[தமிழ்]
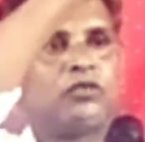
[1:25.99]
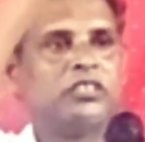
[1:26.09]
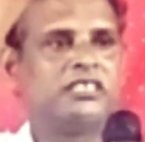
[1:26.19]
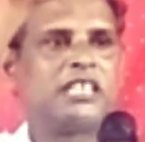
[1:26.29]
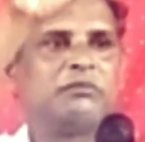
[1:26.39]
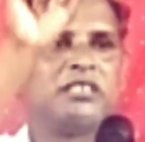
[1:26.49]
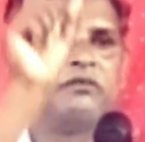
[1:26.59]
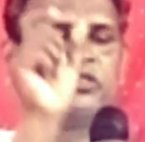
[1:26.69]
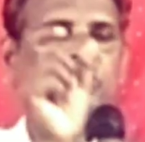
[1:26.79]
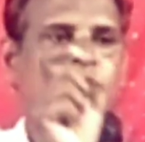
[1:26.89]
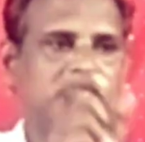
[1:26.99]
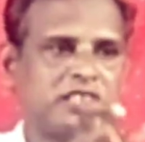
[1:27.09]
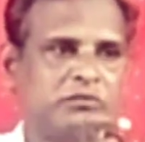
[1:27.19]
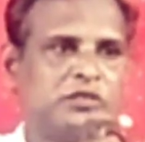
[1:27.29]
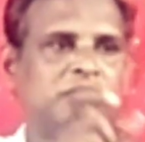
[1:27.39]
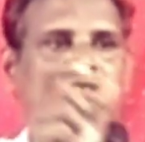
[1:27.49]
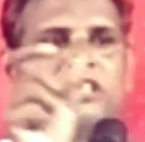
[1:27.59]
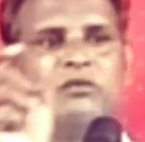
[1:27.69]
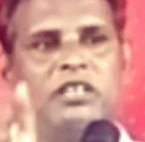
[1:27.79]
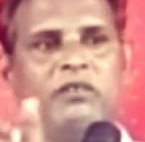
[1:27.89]
கோடிச்சு காமித்தான் விசுவாசமும்
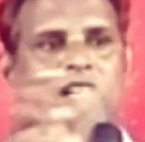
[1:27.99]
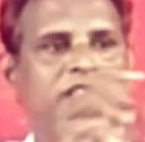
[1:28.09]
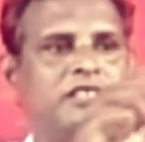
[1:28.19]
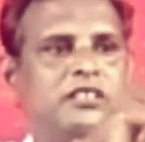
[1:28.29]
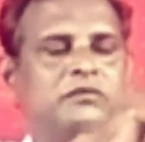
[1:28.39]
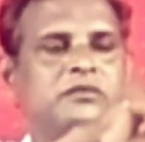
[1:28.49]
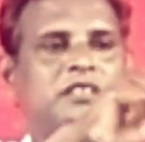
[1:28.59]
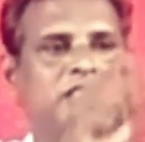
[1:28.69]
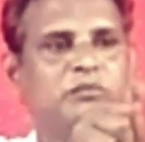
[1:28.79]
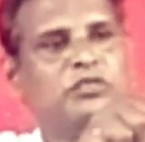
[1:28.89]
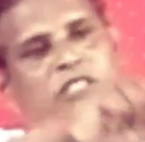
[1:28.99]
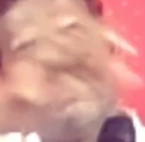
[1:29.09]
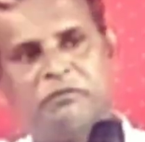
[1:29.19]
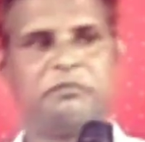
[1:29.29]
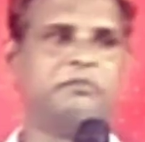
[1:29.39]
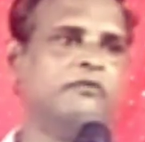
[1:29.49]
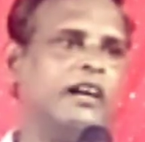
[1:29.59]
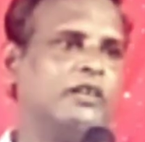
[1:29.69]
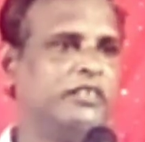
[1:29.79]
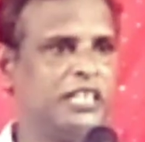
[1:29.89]
தேவடைய வார்த்தையும் இருக்கும்போது
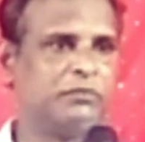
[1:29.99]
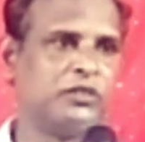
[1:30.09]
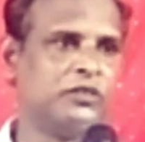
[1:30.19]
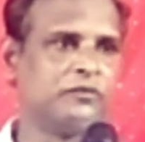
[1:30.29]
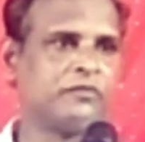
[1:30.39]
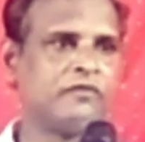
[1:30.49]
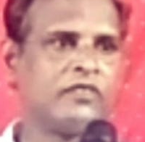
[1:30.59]
வாழ்வு என்ன பண்ணும்